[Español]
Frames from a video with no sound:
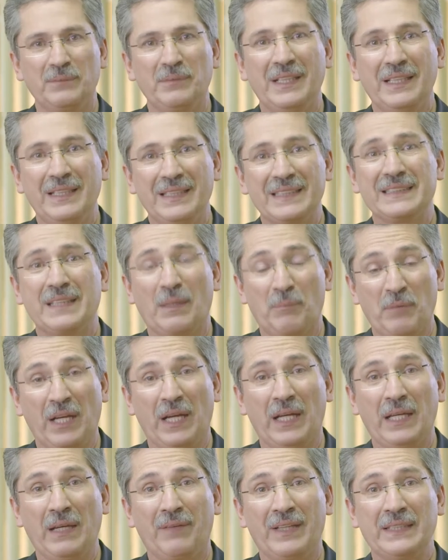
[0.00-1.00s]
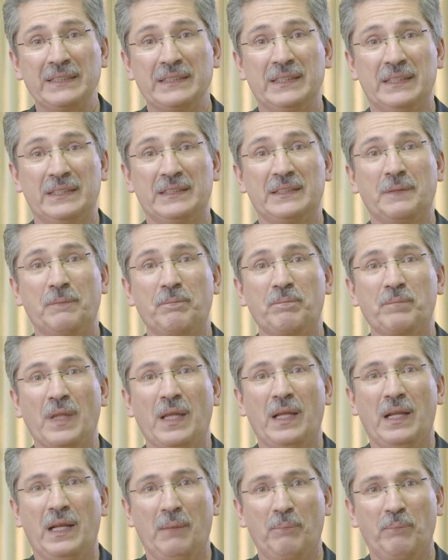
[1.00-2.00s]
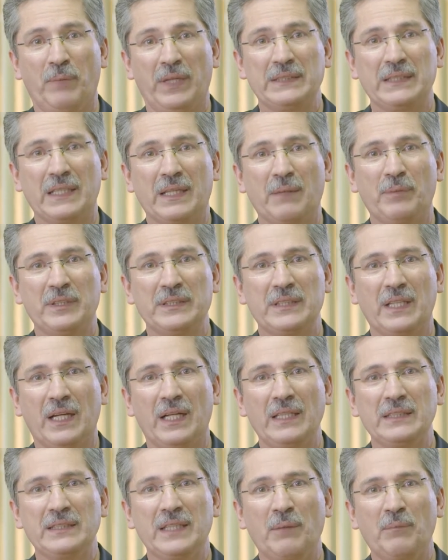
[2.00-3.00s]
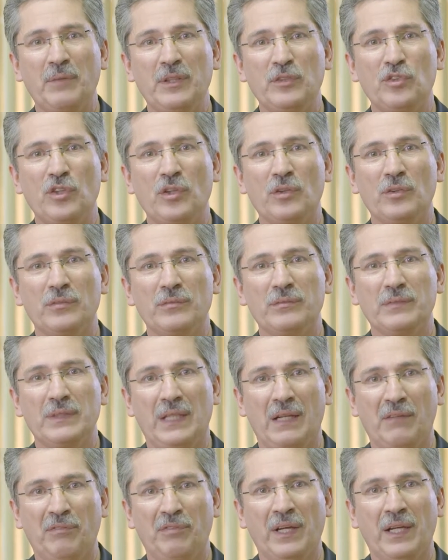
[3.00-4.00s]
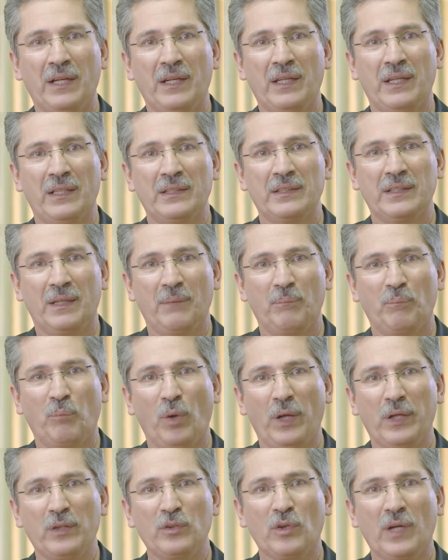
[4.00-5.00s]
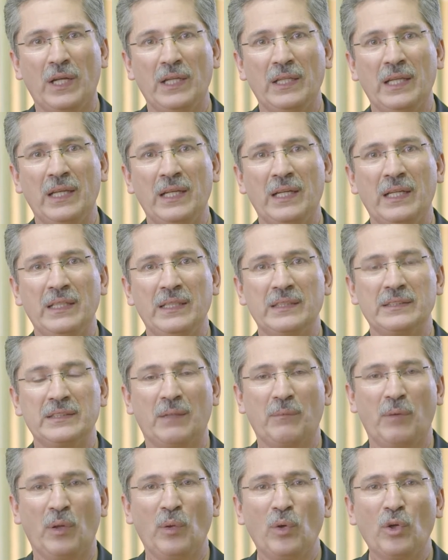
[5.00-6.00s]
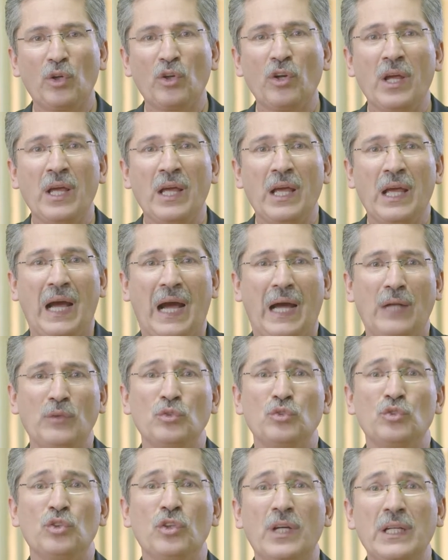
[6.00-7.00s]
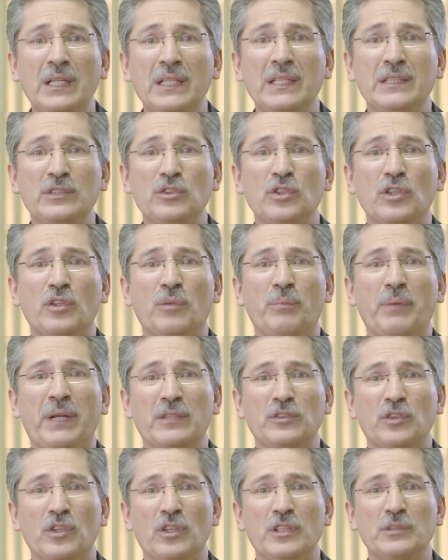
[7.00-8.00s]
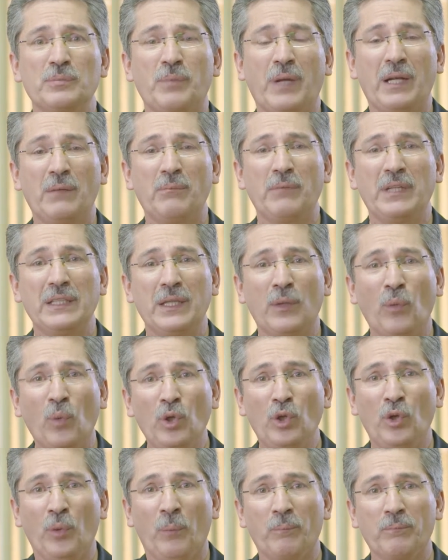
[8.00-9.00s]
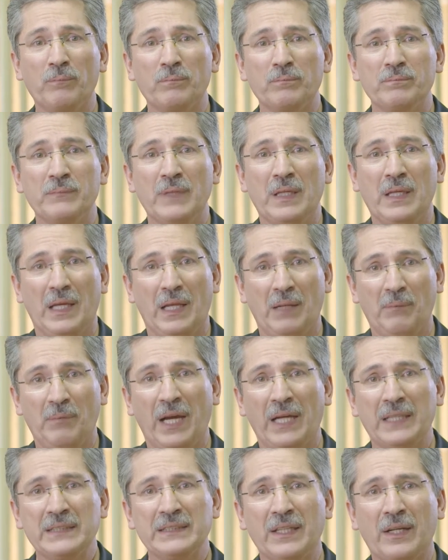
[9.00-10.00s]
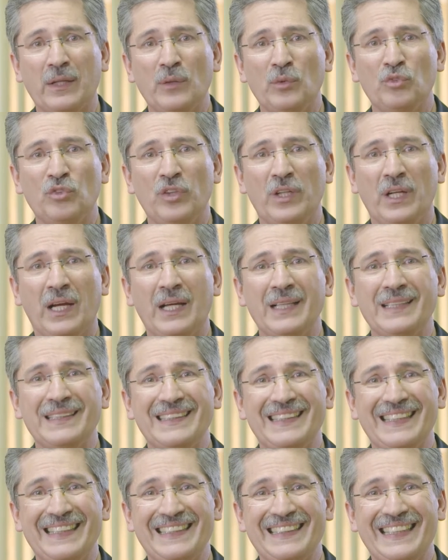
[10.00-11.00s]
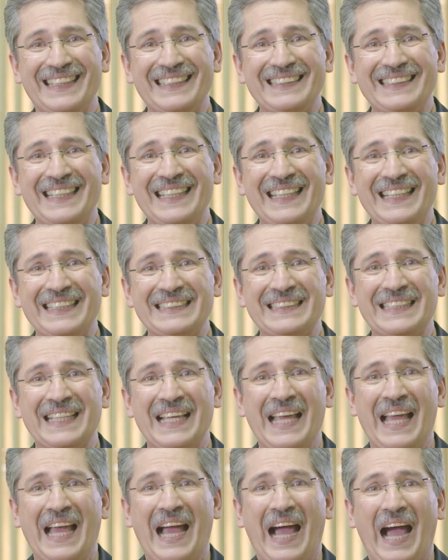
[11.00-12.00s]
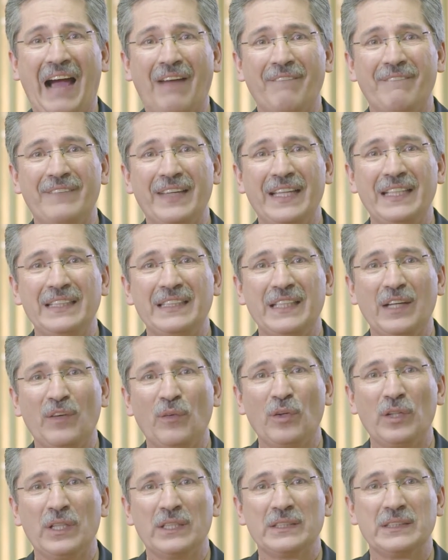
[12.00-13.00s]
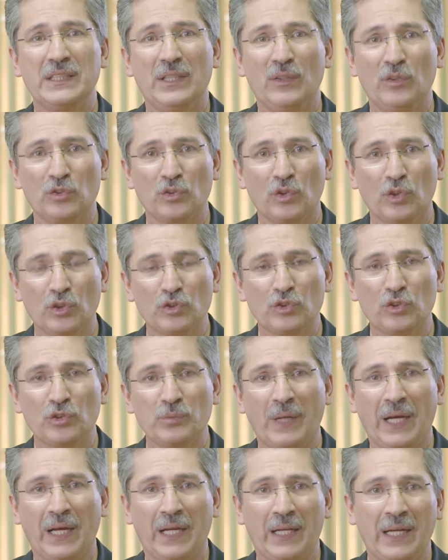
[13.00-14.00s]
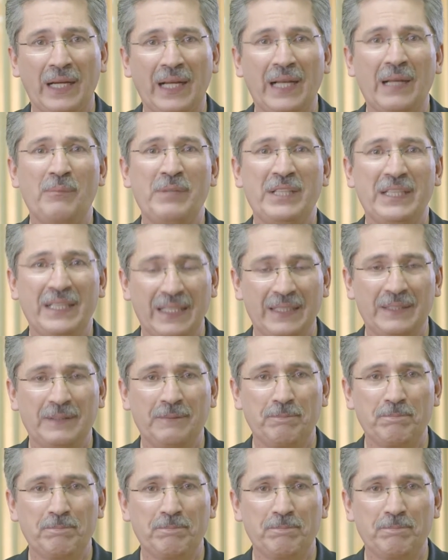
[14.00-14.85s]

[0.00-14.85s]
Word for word: medidas también hay avances. La empresa que prestará el servicio del ferry entre Puerto Caldera y El Salvador anunció el inicio de operaciones para el mes de julio. El viaje se reducirá de tres días a 20 horas y los costos bajarán a la mitad.